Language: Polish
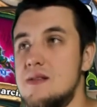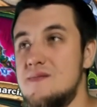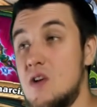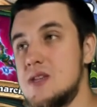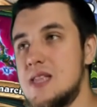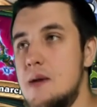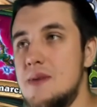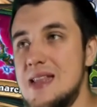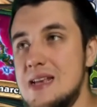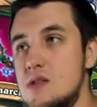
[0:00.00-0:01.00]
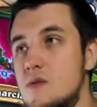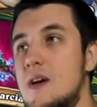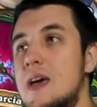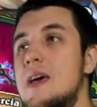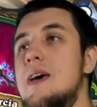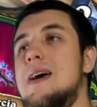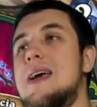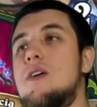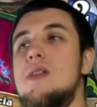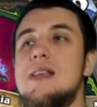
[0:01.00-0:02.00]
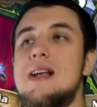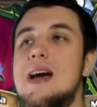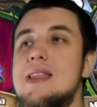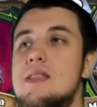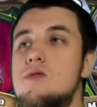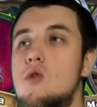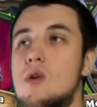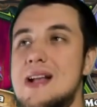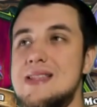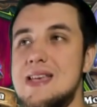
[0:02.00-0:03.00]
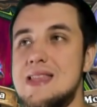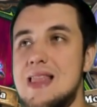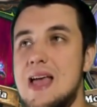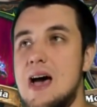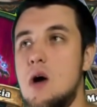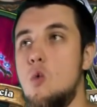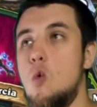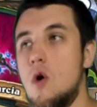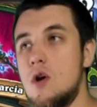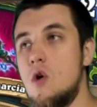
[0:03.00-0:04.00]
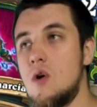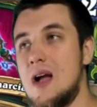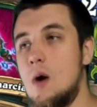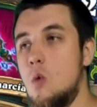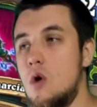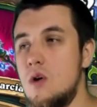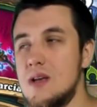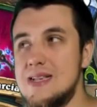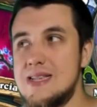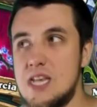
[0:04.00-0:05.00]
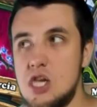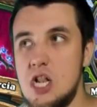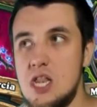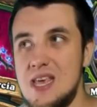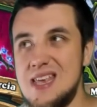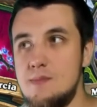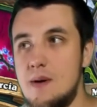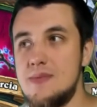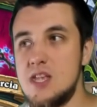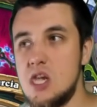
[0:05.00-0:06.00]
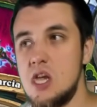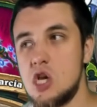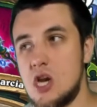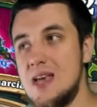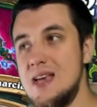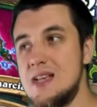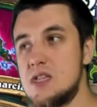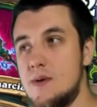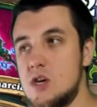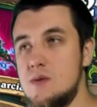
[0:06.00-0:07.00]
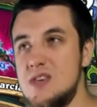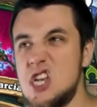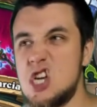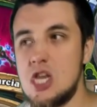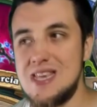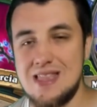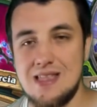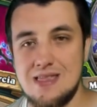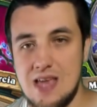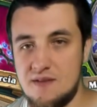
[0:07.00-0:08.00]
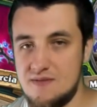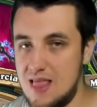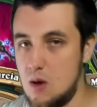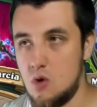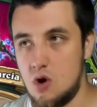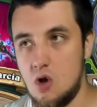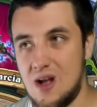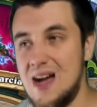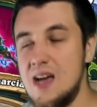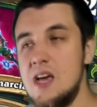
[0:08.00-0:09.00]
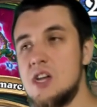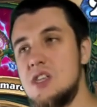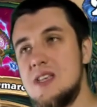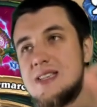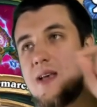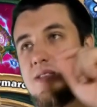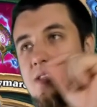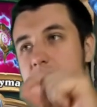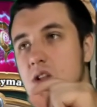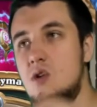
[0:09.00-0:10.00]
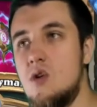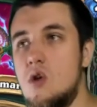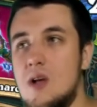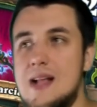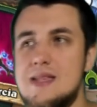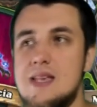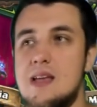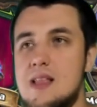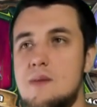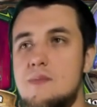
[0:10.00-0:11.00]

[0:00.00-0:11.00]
wykorzystaniem reliktów. E, kolejna karta to lokacja dla Warlocka. Warlock jest za silny i mam nadzieję, że zobaczymy jeszcze jeden nerw dla Warlocka. Że nie, sam, nie tylko lokacja, tak